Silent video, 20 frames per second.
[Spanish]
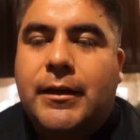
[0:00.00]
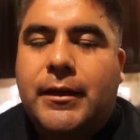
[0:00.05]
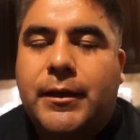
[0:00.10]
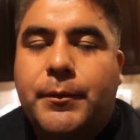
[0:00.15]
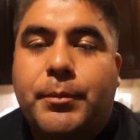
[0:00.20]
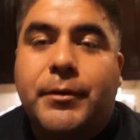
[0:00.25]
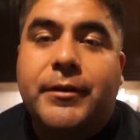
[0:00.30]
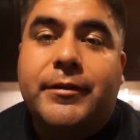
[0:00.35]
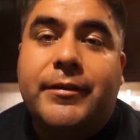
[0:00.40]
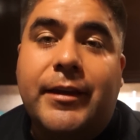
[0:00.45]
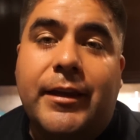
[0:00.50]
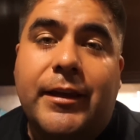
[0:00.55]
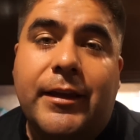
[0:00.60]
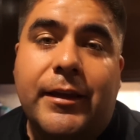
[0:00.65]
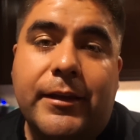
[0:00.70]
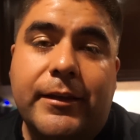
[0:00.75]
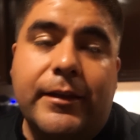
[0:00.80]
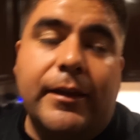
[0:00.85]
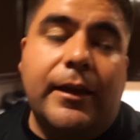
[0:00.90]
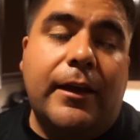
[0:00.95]
y pues sí,
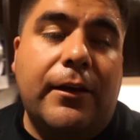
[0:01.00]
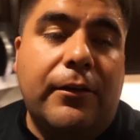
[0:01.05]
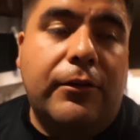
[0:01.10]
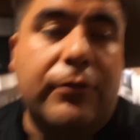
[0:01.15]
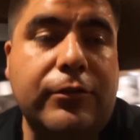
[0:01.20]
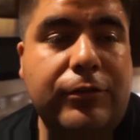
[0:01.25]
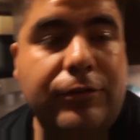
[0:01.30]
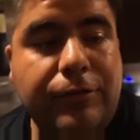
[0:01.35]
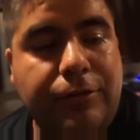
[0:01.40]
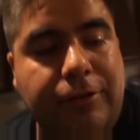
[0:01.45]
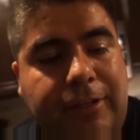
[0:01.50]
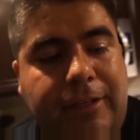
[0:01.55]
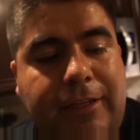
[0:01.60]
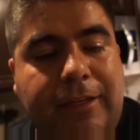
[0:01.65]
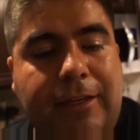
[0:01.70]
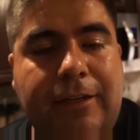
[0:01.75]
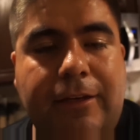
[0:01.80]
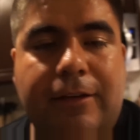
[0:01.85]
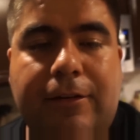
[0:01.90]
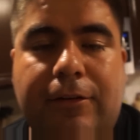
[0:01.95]
ya otro
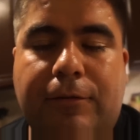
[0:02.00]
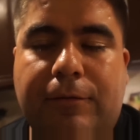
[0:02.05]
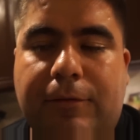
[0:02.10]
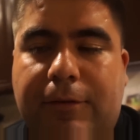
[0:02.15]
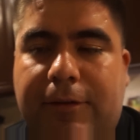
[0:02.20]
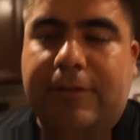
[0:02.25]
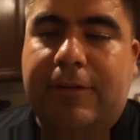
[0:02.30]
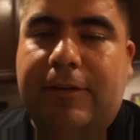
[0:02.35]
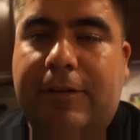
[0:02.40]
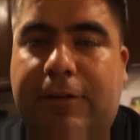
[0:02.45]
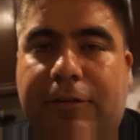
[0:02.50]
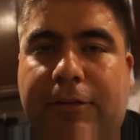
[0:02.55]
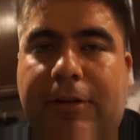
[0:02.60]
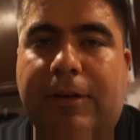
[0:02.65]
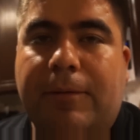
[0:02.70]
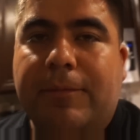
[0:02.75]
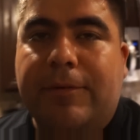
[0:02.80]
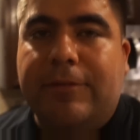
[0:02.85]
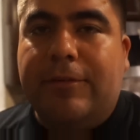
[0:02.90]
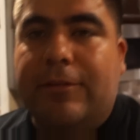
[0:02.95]
día, como les digo,
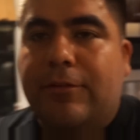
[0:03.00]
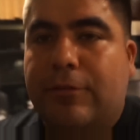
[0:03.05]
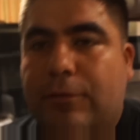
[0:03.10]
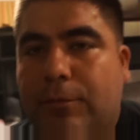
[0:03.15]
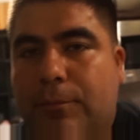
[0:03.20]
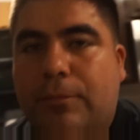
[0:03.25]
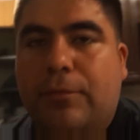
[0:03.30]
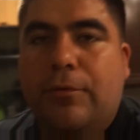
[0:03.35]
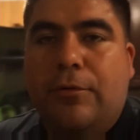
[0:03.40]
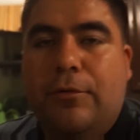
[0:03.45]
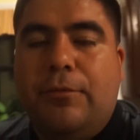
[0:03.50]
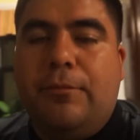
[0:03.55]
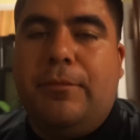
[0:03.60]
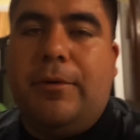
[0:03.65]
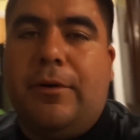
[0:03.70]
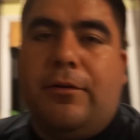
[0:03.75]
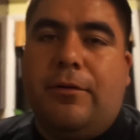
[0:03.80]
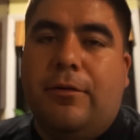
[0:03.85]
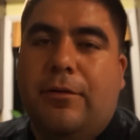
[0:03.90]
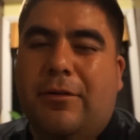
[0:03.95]
ya me siento un poco
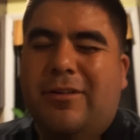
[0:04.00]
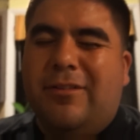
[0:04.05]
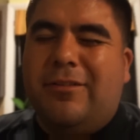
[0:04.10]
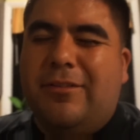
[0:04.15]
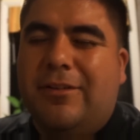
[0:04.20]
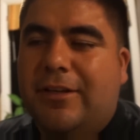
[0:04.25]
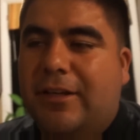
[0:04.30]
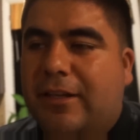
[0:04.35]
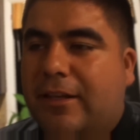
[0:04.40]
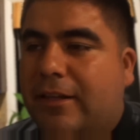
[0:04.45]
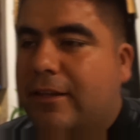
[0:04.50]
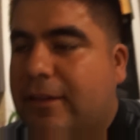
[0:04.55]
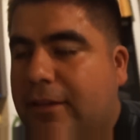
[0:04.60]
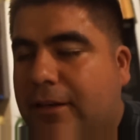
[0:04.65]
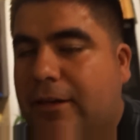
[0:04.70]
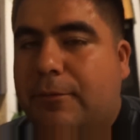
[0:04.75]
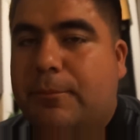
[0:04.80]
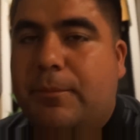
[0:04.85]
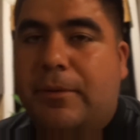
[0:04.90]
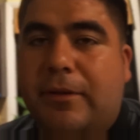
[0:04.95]
mejor, aunque de
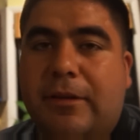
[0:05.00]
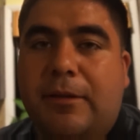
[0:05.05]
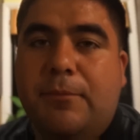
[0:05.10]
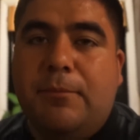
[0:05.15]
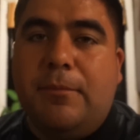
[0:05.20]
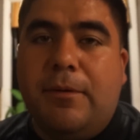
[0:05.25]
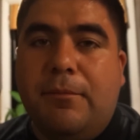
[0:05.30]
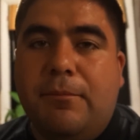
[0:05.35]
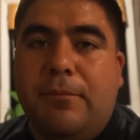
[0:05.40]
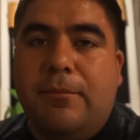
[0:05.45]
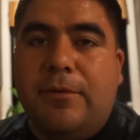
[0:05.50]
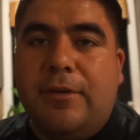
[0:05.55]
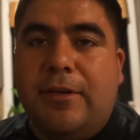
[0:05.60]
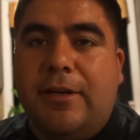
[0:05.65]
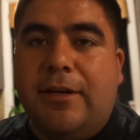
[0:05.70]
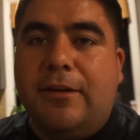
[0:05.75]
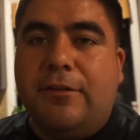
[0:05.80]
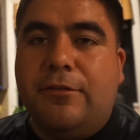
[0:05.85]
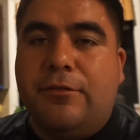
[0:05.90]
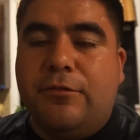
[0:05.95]
repente me
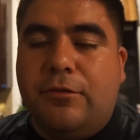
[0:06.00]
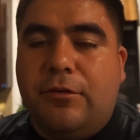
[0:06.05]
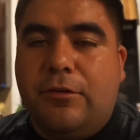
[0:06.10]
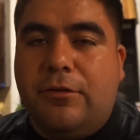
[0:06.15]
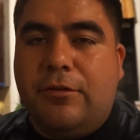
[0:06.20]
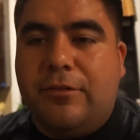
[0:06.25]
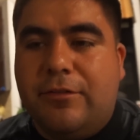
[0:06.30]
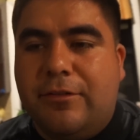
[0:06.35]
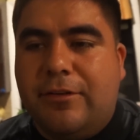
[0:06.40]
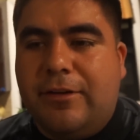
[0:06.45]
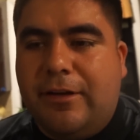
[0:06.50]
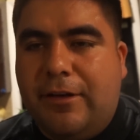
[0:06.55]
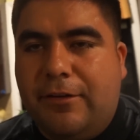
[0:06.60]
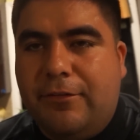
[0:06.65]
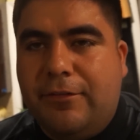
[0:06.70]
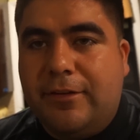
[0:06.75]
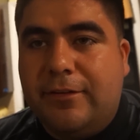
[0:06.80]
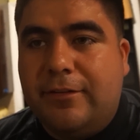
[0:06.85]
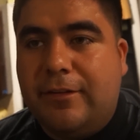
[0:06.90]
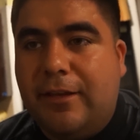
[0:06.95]
llegan los dolores de
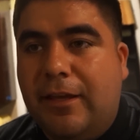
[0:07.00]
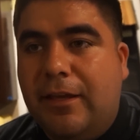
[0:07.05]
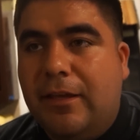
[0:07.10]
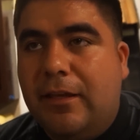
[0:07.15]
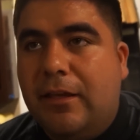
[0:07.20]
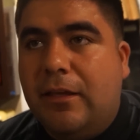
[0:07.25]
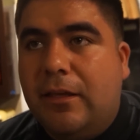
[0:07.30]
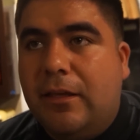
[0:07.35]
cabeza.